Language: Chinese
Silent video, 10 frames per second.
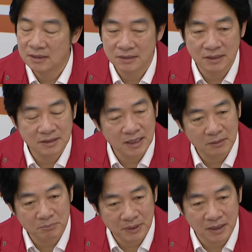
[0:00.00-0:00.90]
心
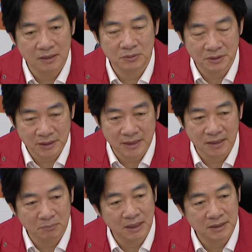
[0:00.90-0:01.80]
脏病，或是其他
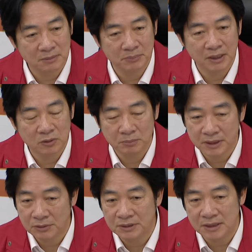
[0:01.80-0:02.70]
的慢性病，我们
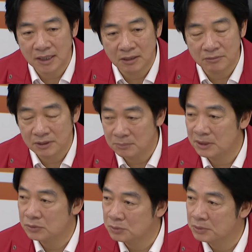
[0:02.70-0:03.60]
尤其要特别
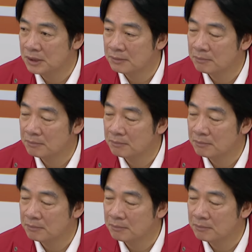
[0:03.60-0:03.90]
注意。